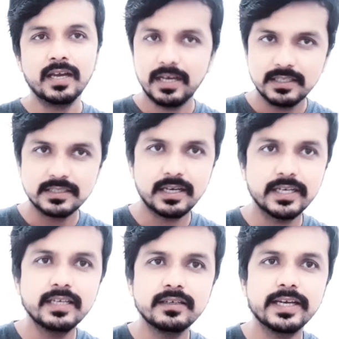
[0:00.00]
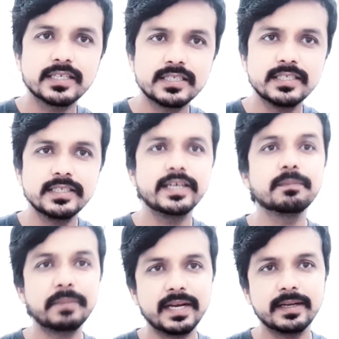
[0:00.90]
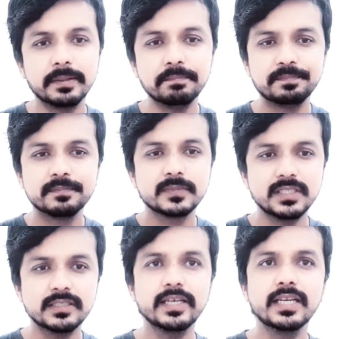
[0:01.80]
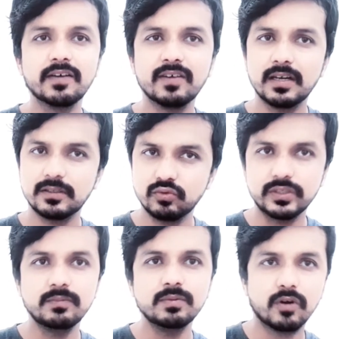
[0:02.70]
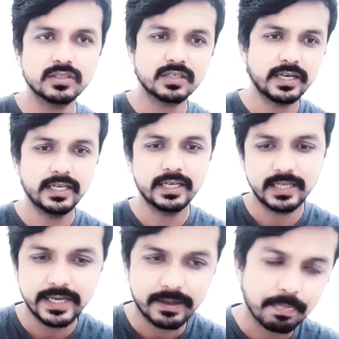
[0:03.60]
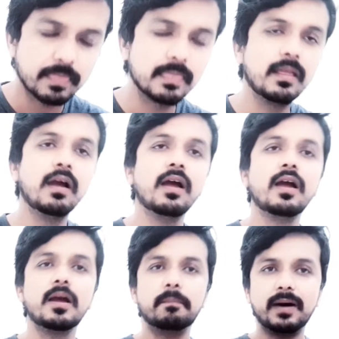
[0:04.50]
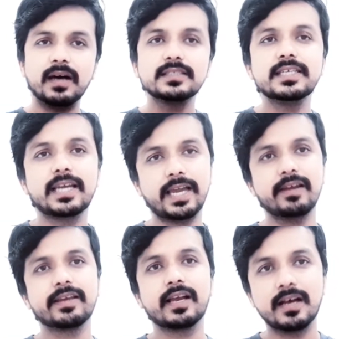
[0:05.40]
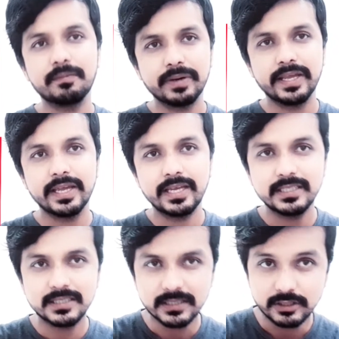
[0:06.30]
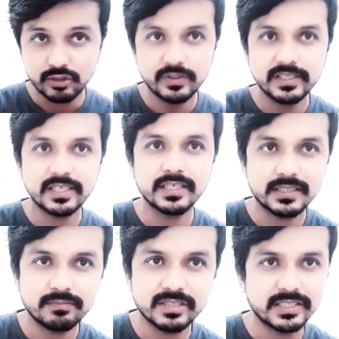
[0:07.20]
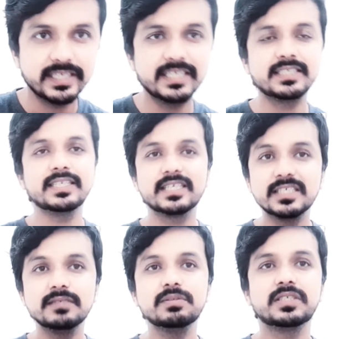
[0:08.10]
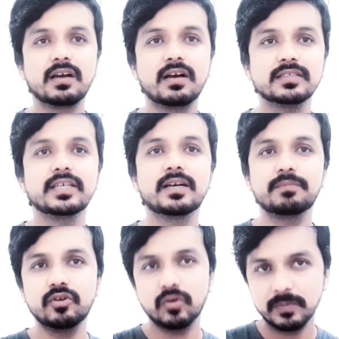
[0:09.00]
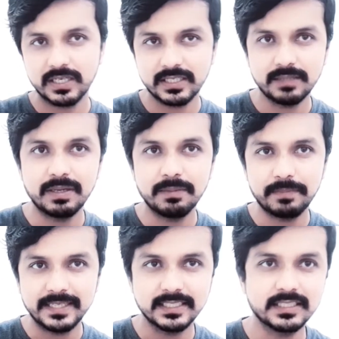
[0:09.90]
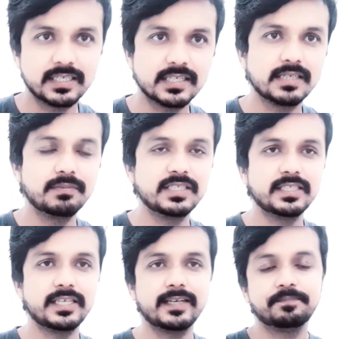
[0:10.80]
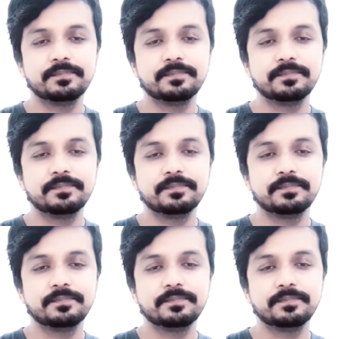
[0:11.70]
अलंसारी एक्सचेंज एक ब्रांड है इसके अलावा दूसरे भी बहुत सारे हैं खैर बात यह है कि आपने इस यू e की किसी भी स्टेट से किसी भी जगह से अपनी होम कंट्री में पैसे किस तरह से भेजने हैं